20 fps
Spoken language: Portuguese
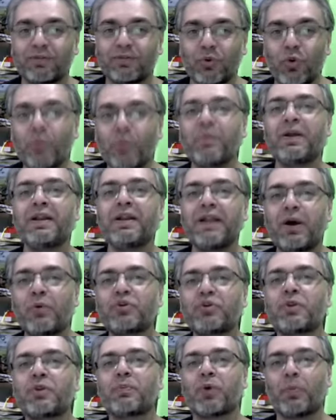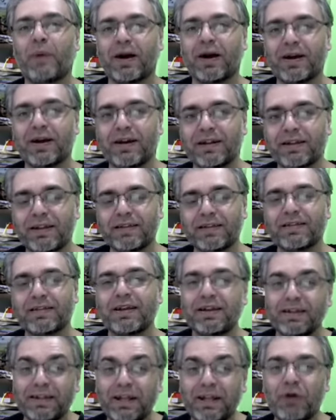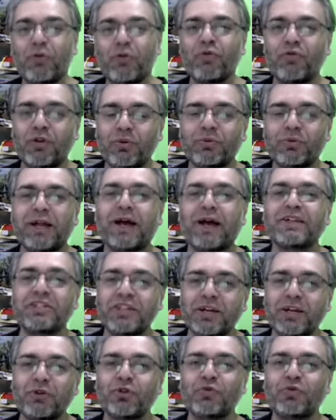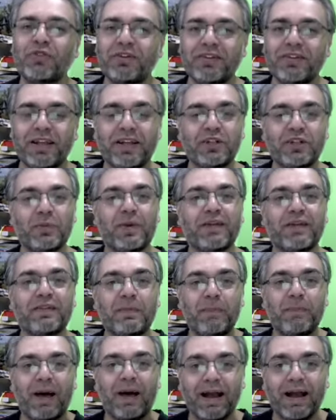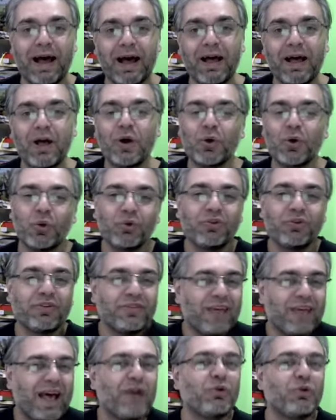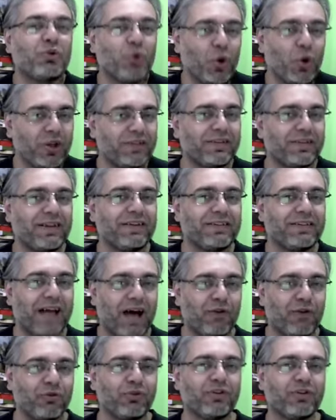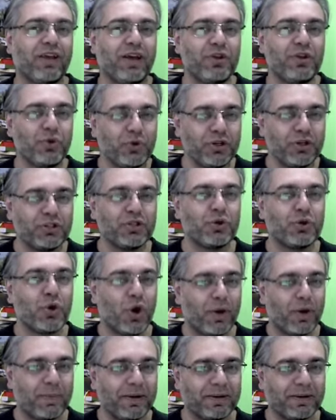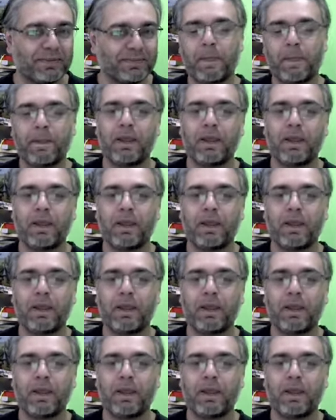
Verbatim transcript: um milhão de propagandas não vão dar dinheiro suficiente para se pagar os 0,2 centavos que a Unity cobra.